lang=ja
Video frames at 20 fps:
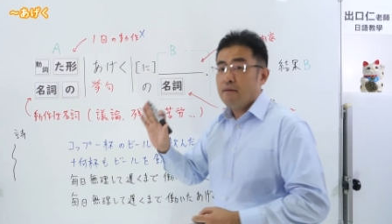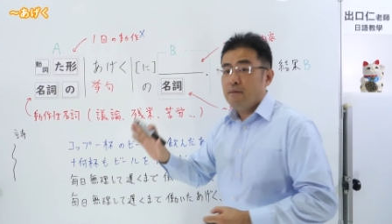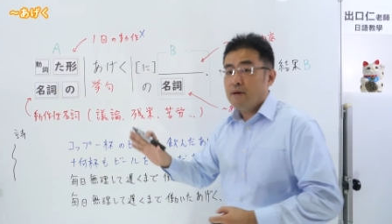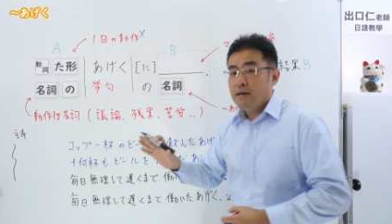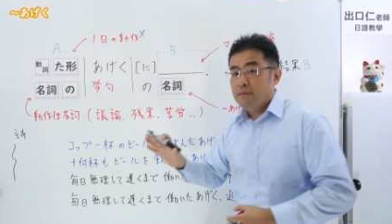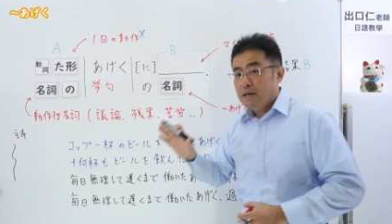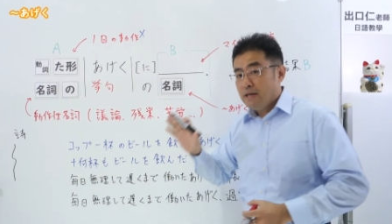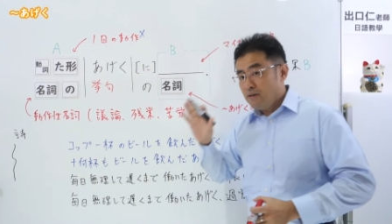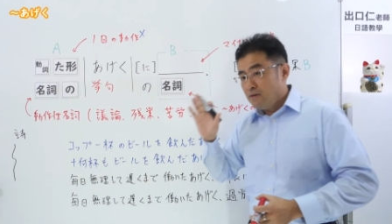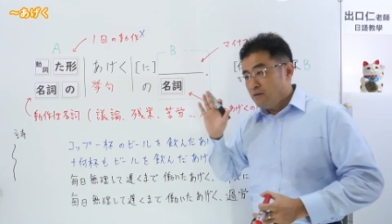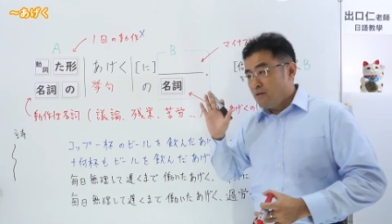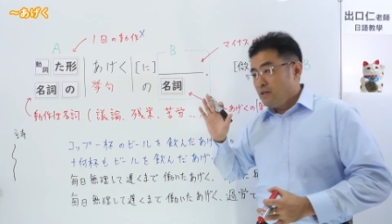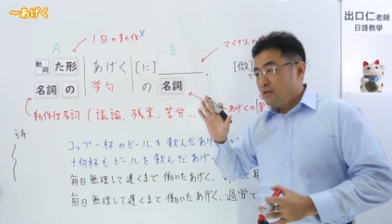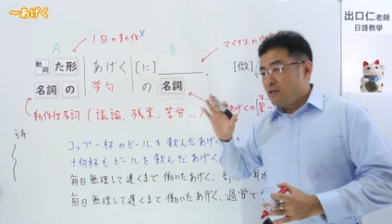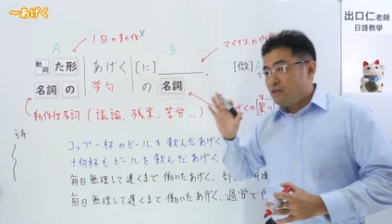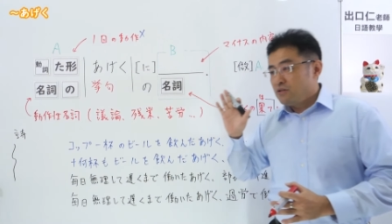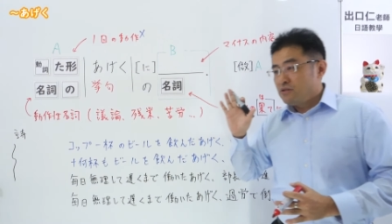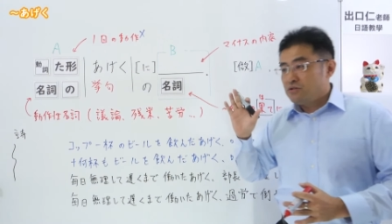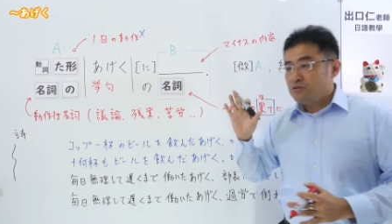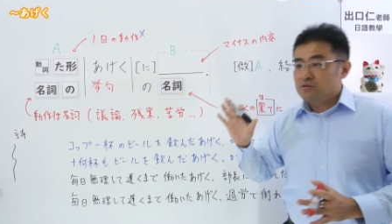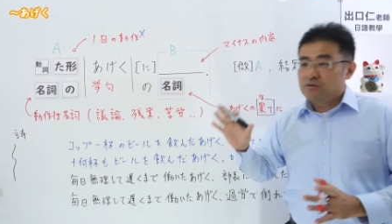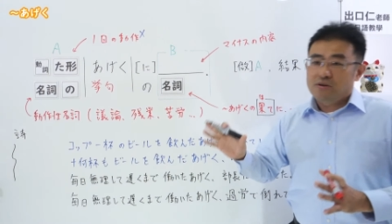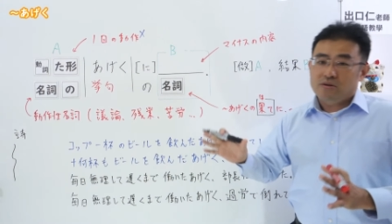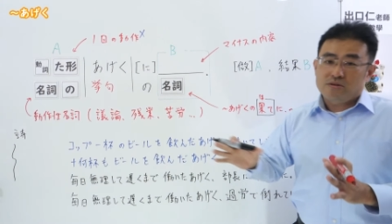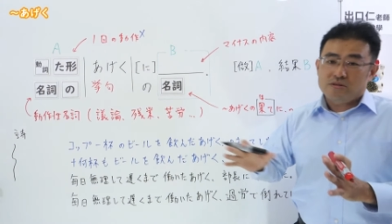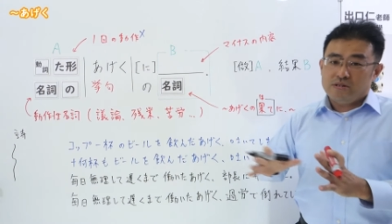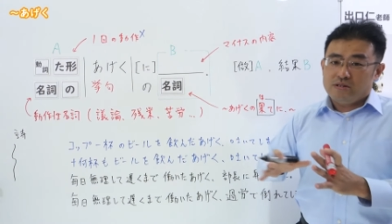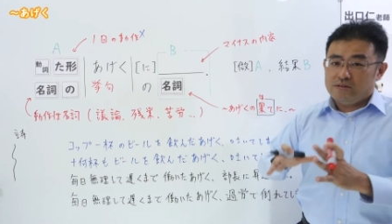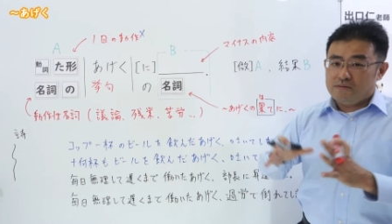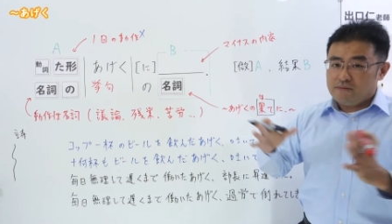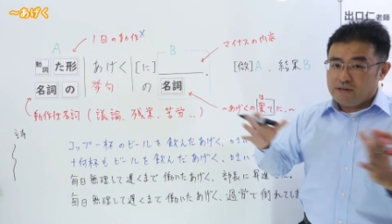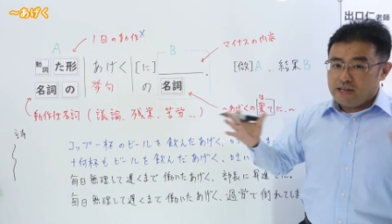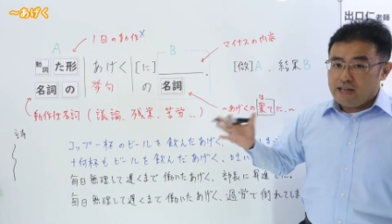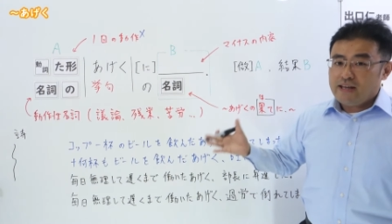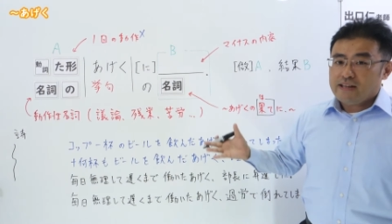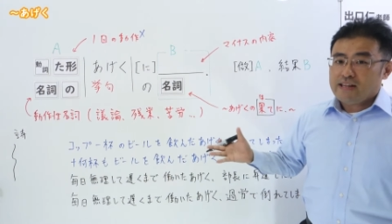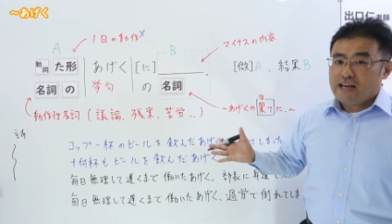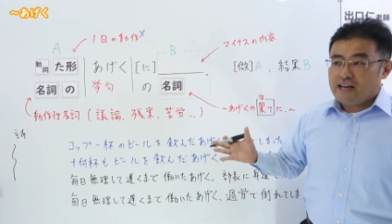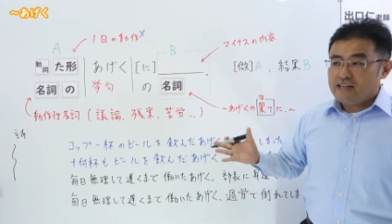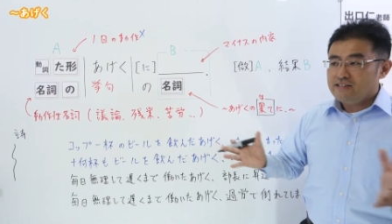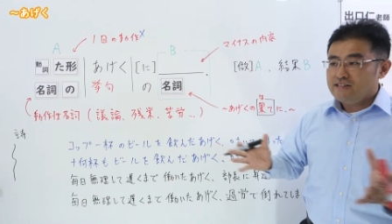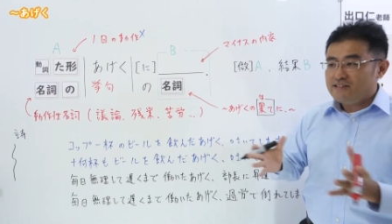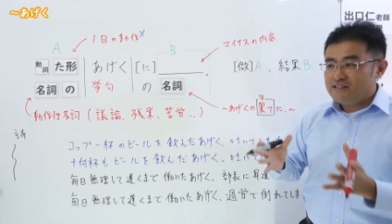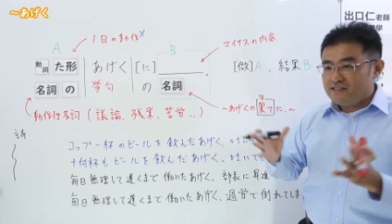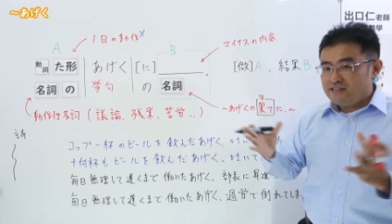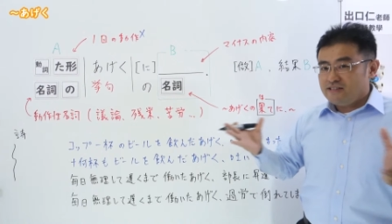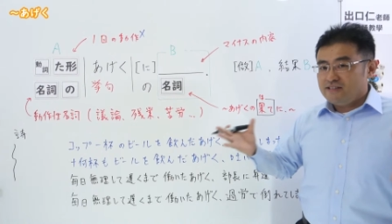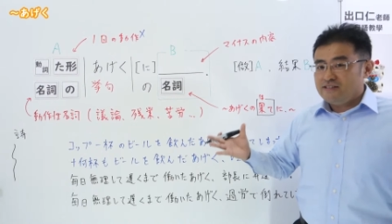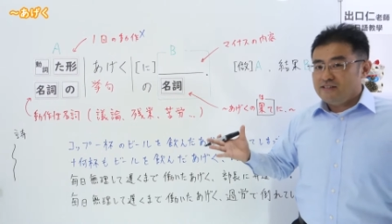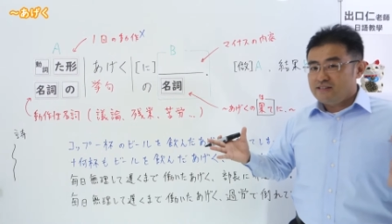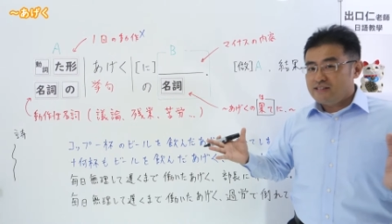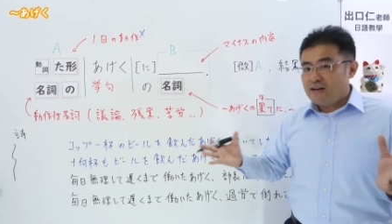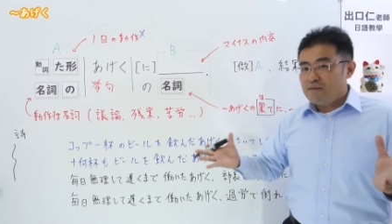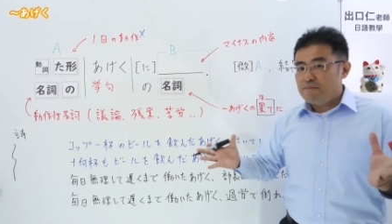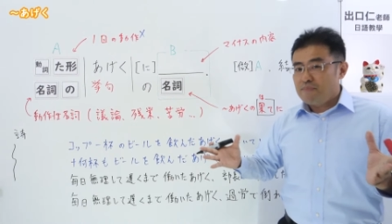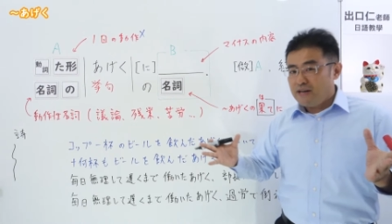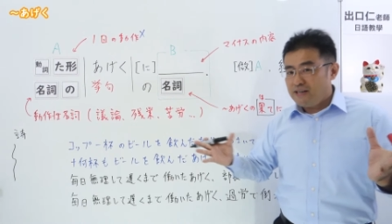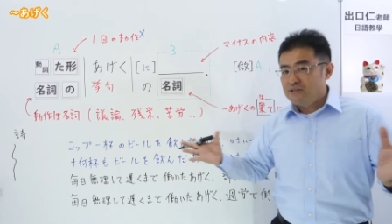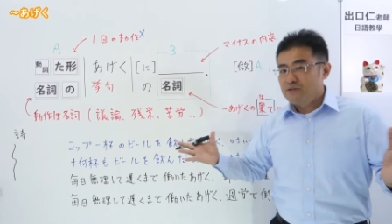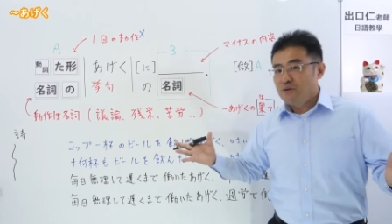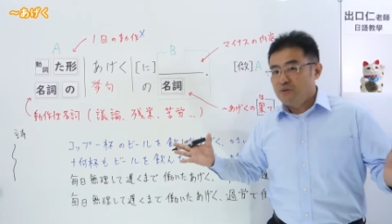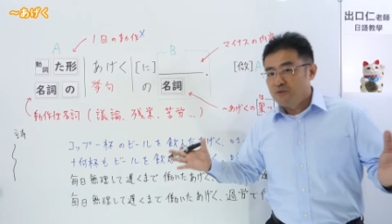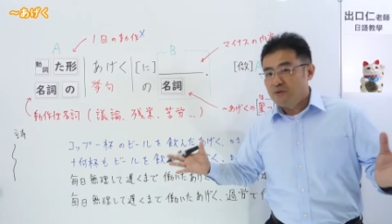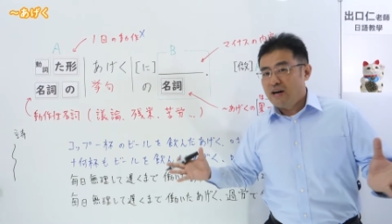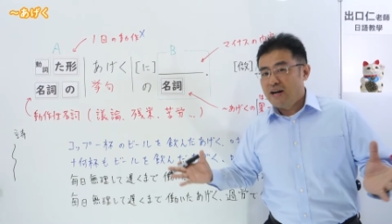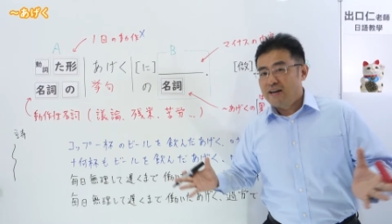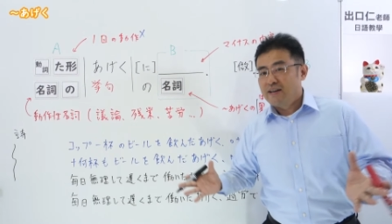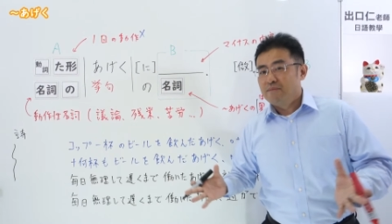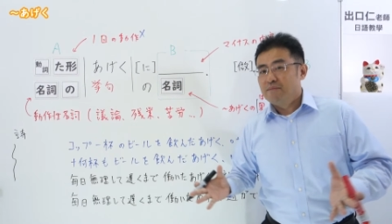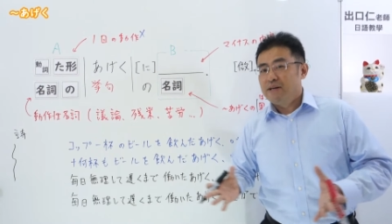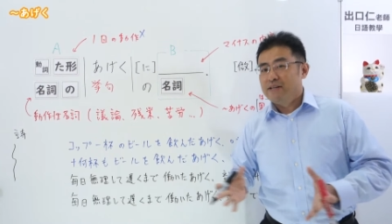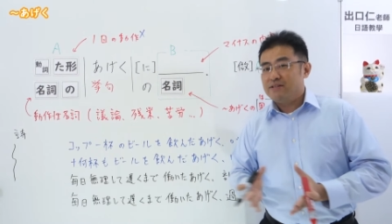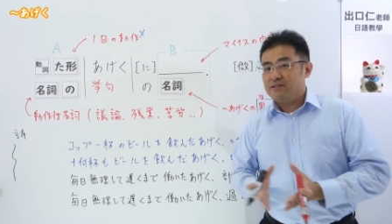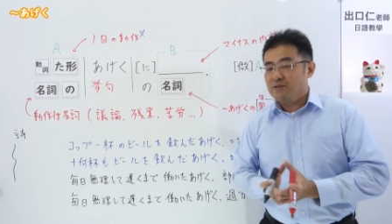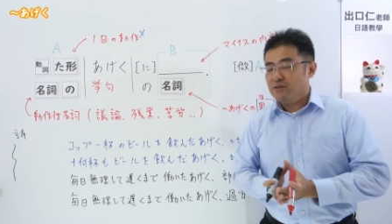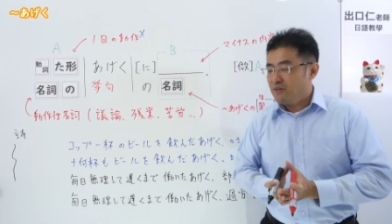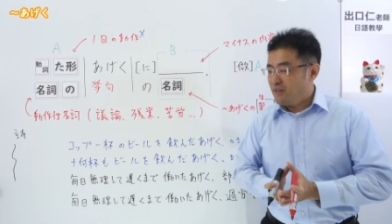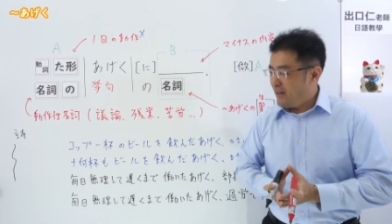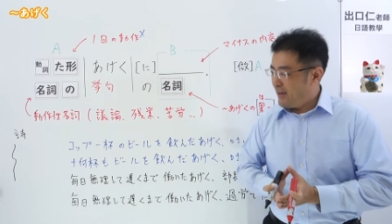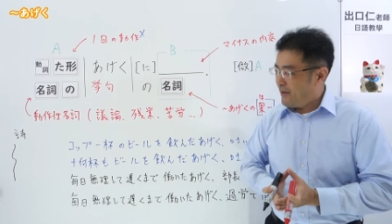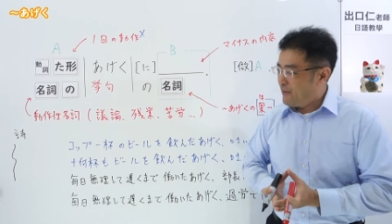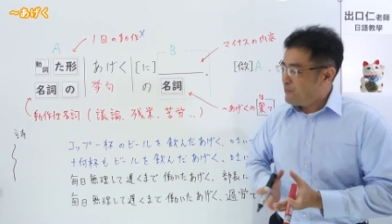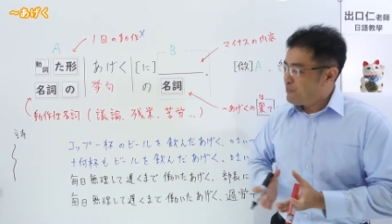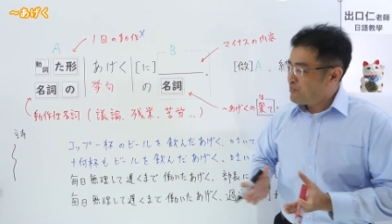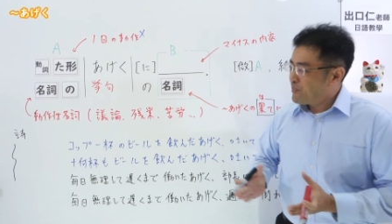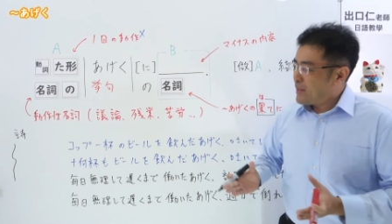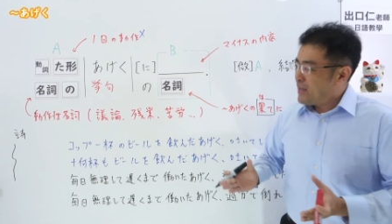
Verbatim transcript: 湾あの中国にはね、短詩参拝抄とかありますよね。